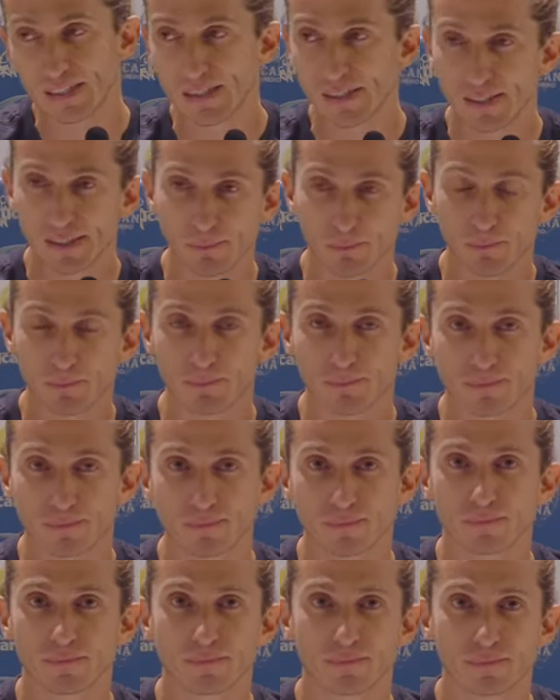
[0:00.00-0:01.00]
E
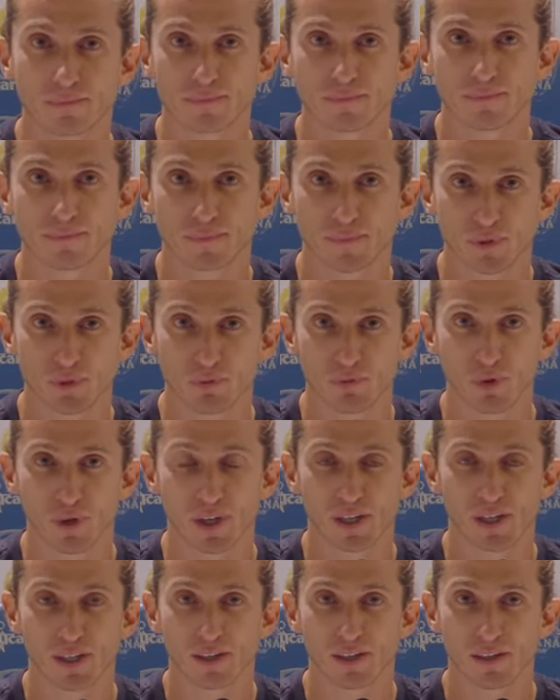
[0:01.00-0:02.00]
não
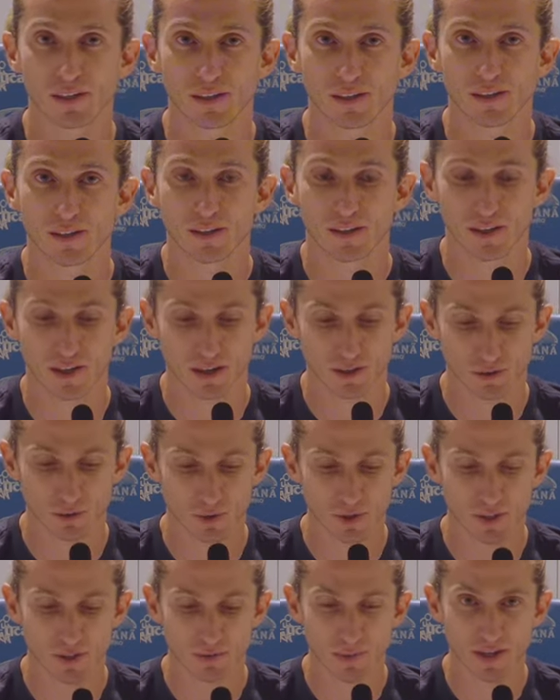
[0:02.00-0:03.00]
foi
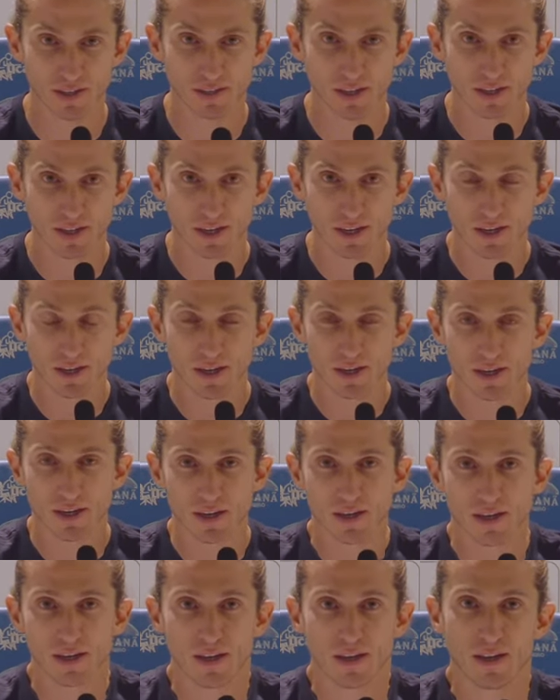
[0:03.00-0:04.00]
aquelas coisas, mas
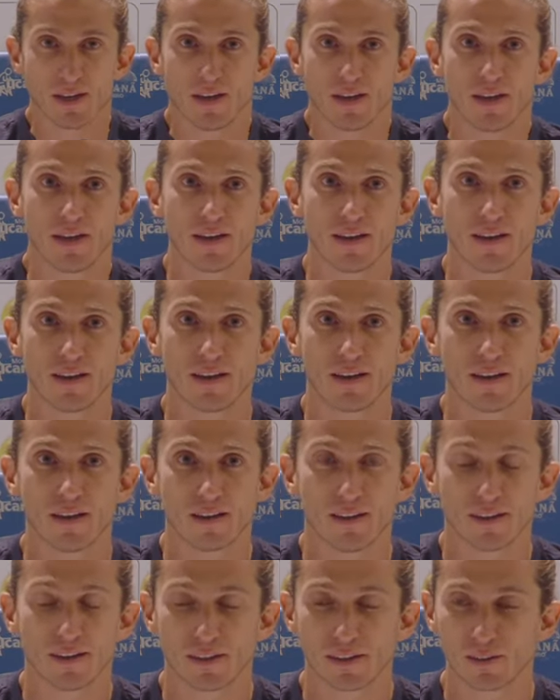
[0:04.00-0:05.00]

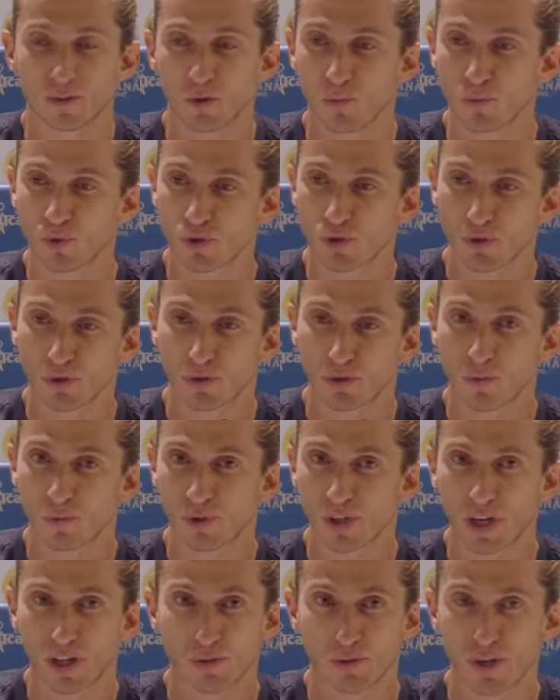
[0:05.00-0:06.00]
é, como,
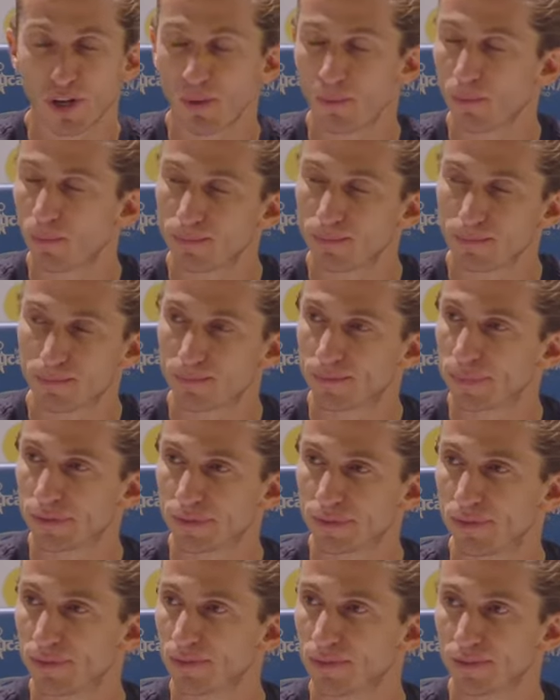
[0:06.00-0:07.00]
como treinador é
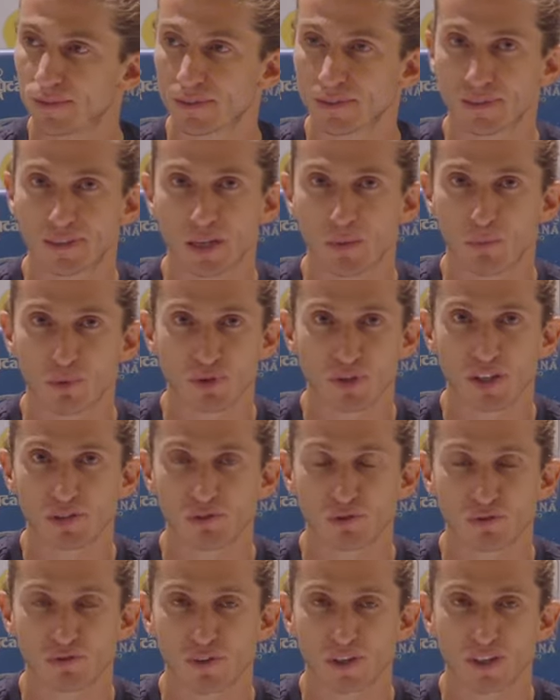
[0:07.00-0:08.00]

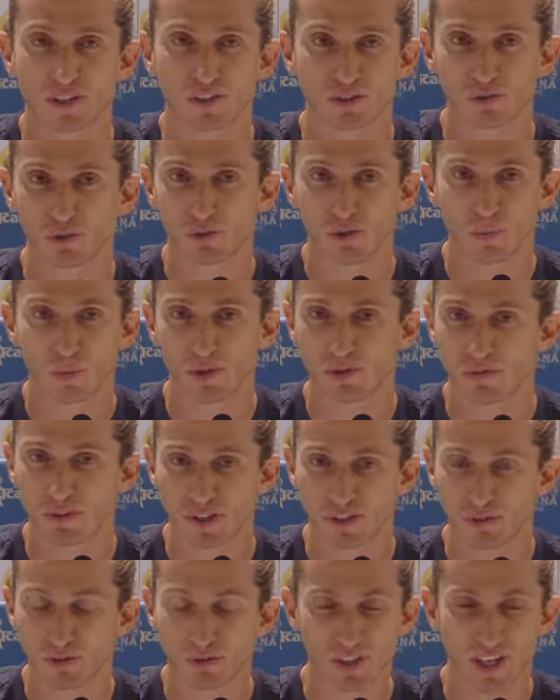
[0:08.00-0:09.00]
100% diferente,
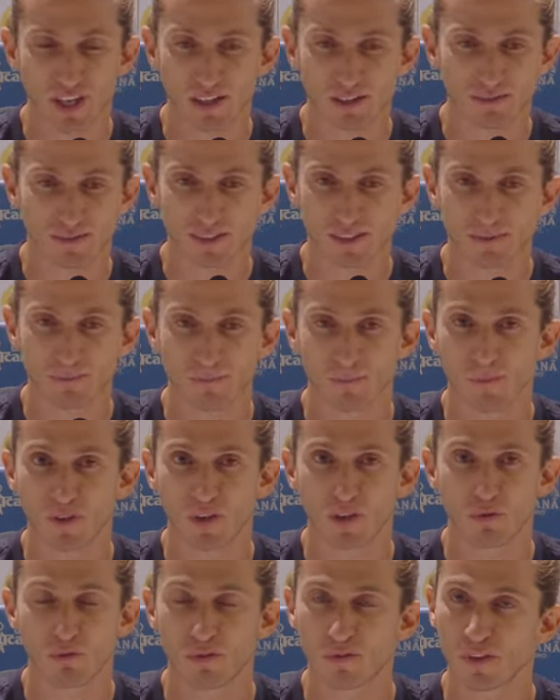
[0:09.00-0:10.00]
totalmente diferente, não tem nada a ver.
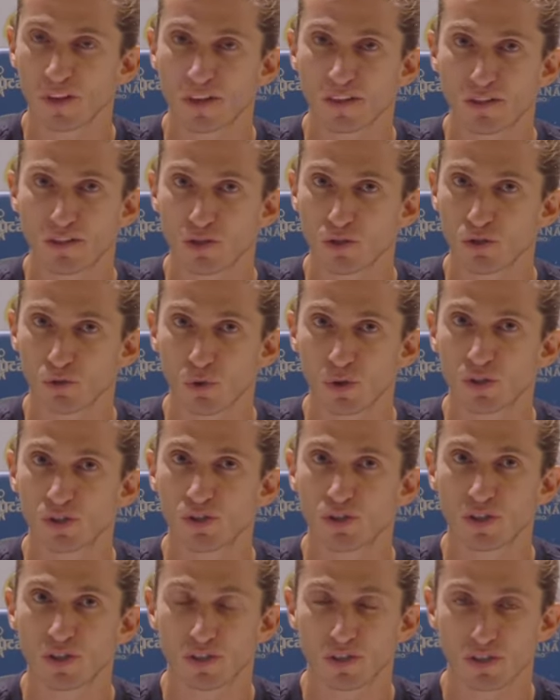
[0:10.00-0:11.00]
O que eu vivi nesses
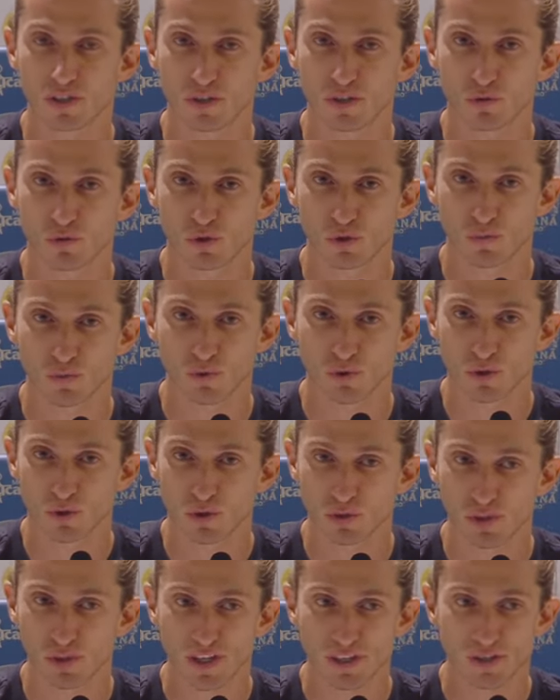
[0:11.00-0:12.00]
dois dias, nesses
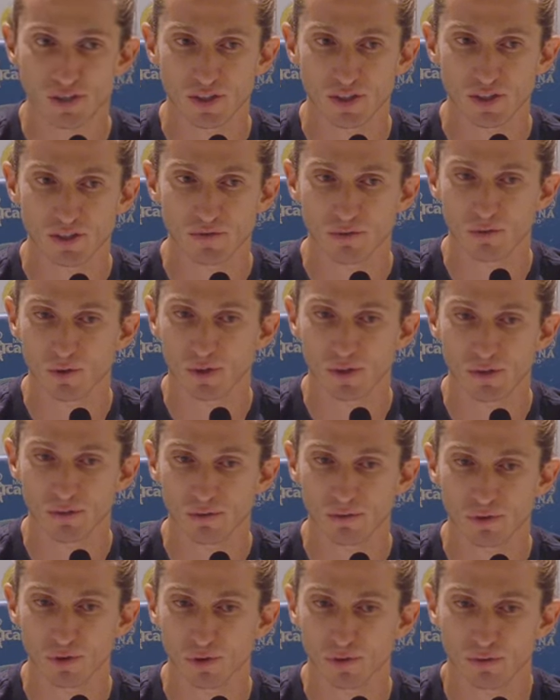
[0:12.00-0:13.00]
últimos dois ou três dias,
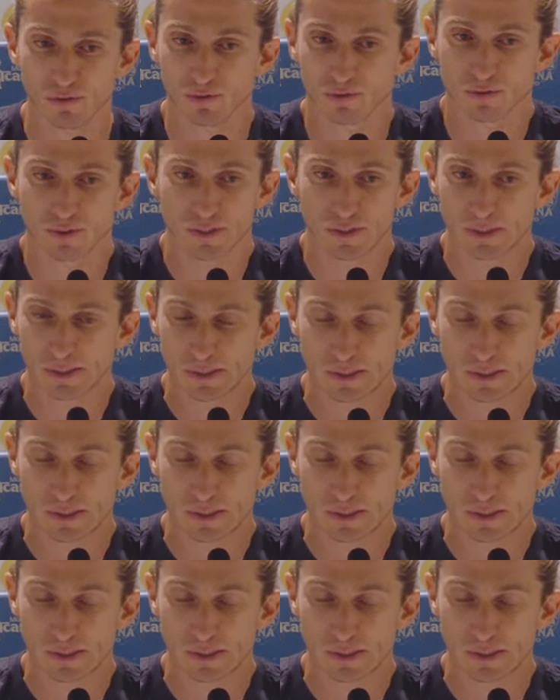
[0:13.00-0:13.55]
foi, foram